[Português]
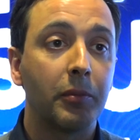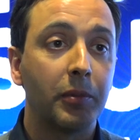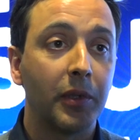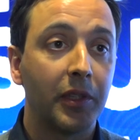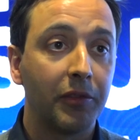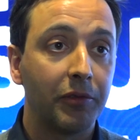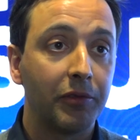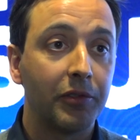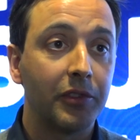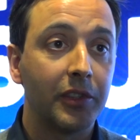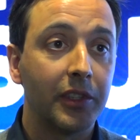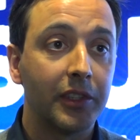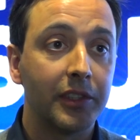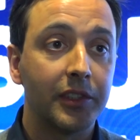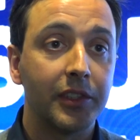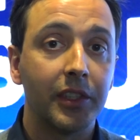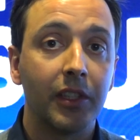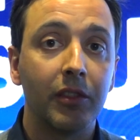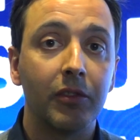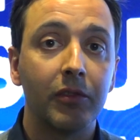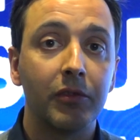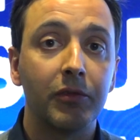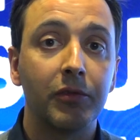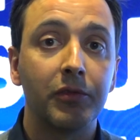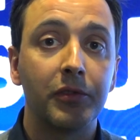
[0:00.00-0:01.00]
e pela
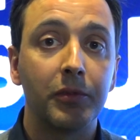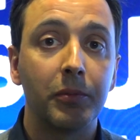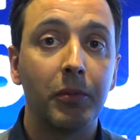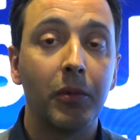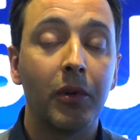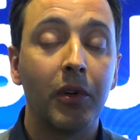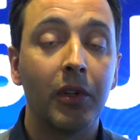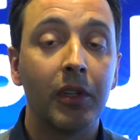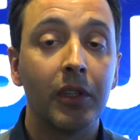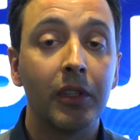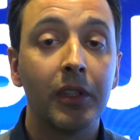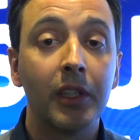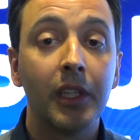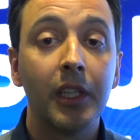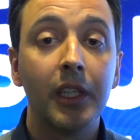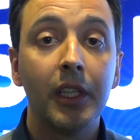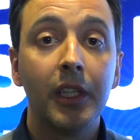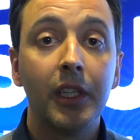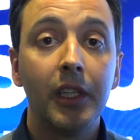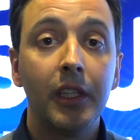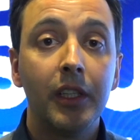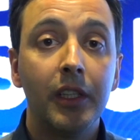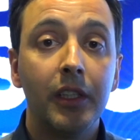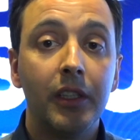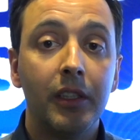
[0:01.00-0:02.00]
Fundação de Futebol
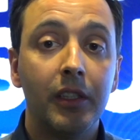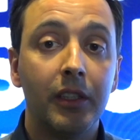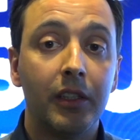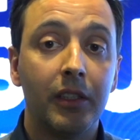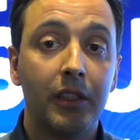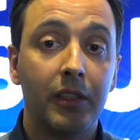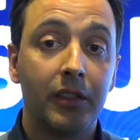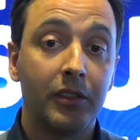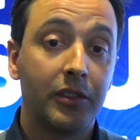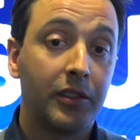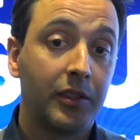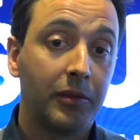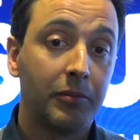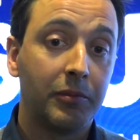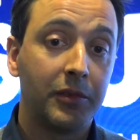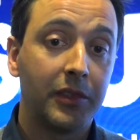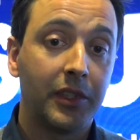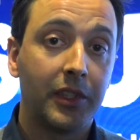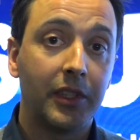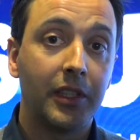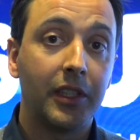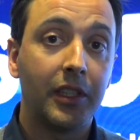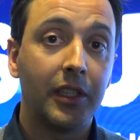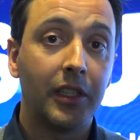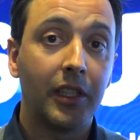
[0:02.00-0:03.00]
e que estamos
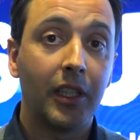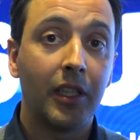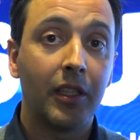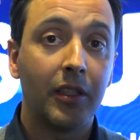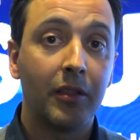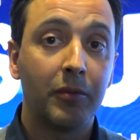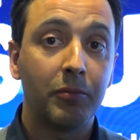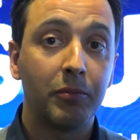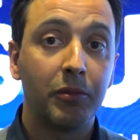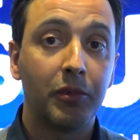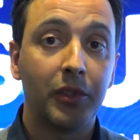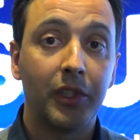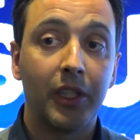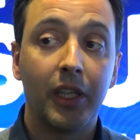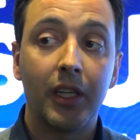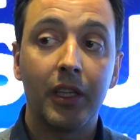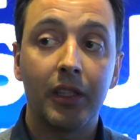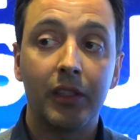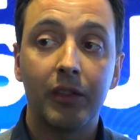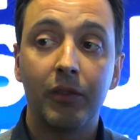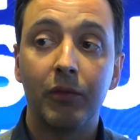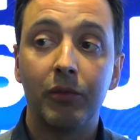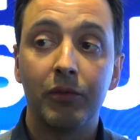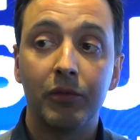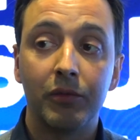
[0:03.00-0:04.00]
aqui a
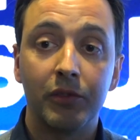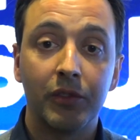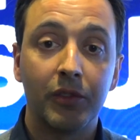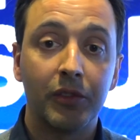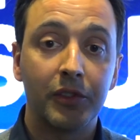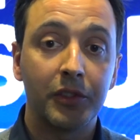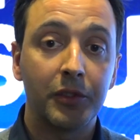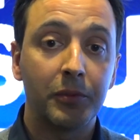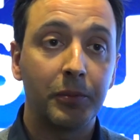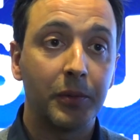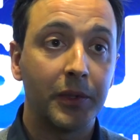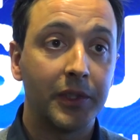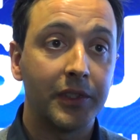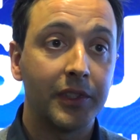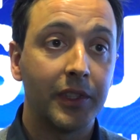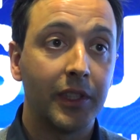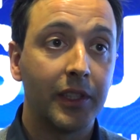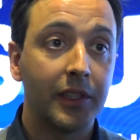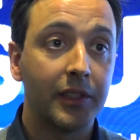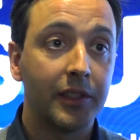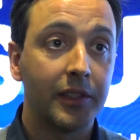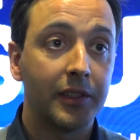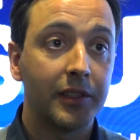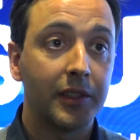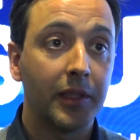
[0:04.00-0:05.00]
apoiar com os nossos
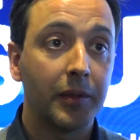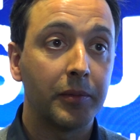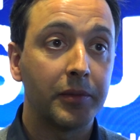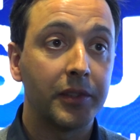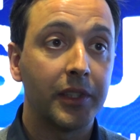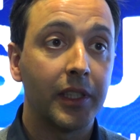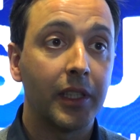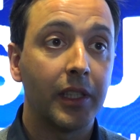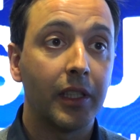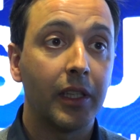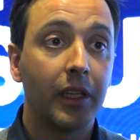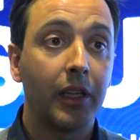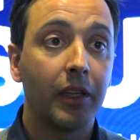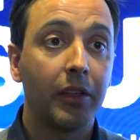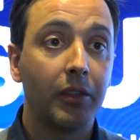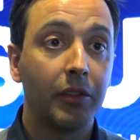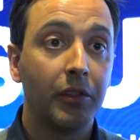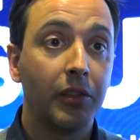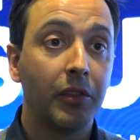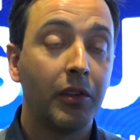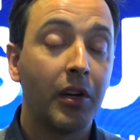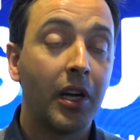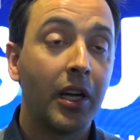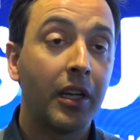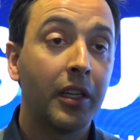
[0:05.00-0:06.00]
parceiros, a Sabsega
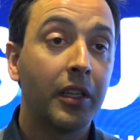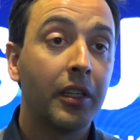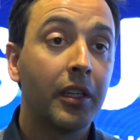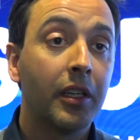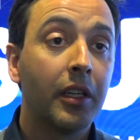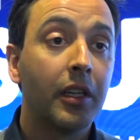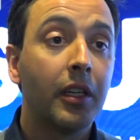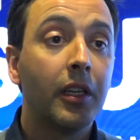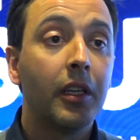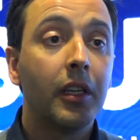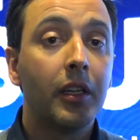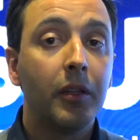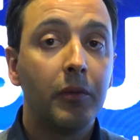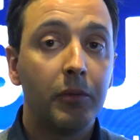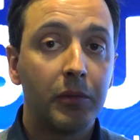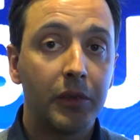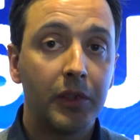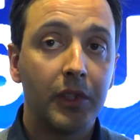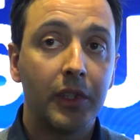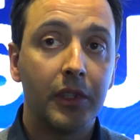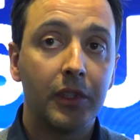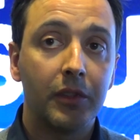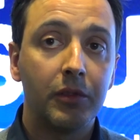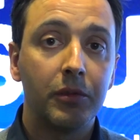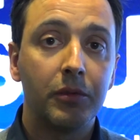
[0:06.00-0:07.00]
e a UI.
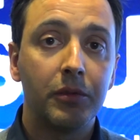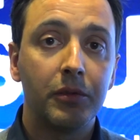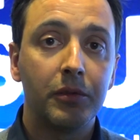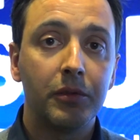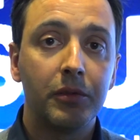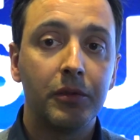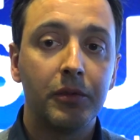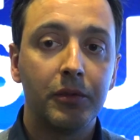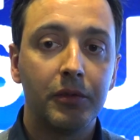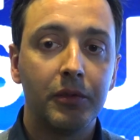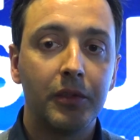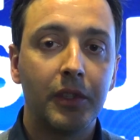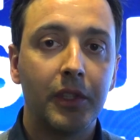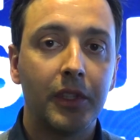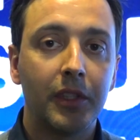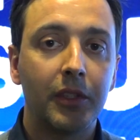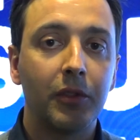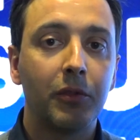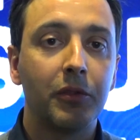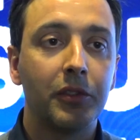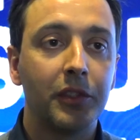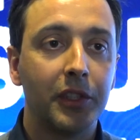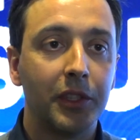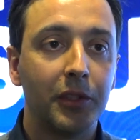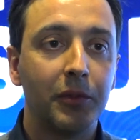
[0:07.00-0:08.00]
Portanto, é de
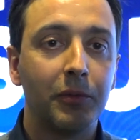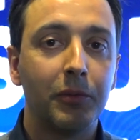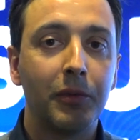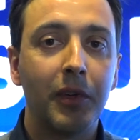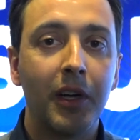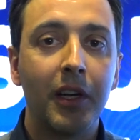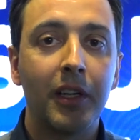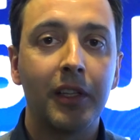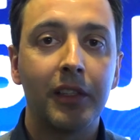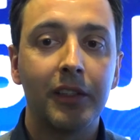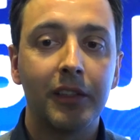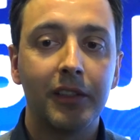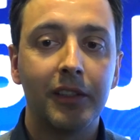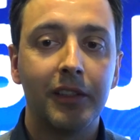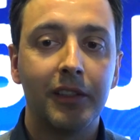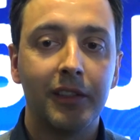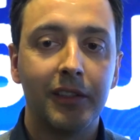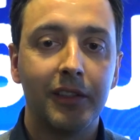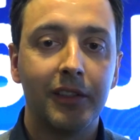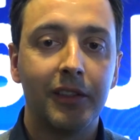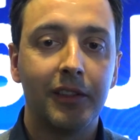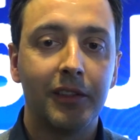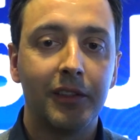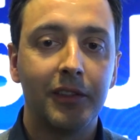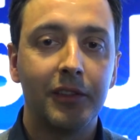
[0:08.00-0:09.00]
continuar
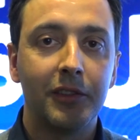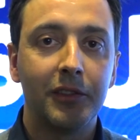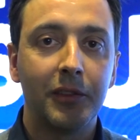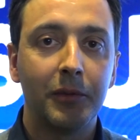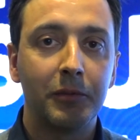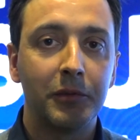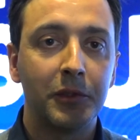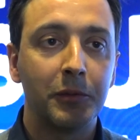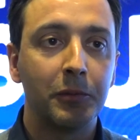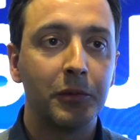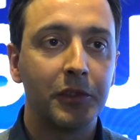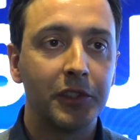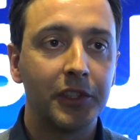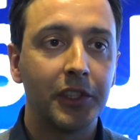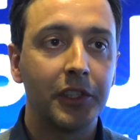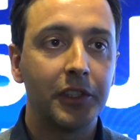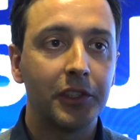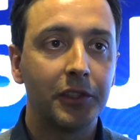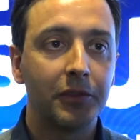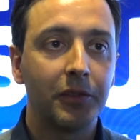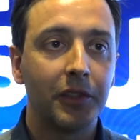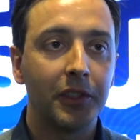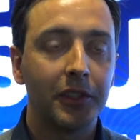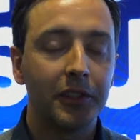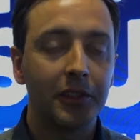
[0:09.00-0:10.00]
e estamos muito
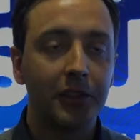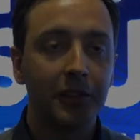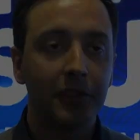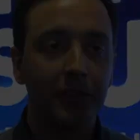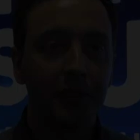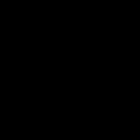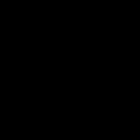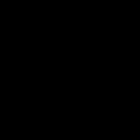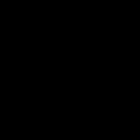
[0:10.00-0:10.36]
satisfeitos.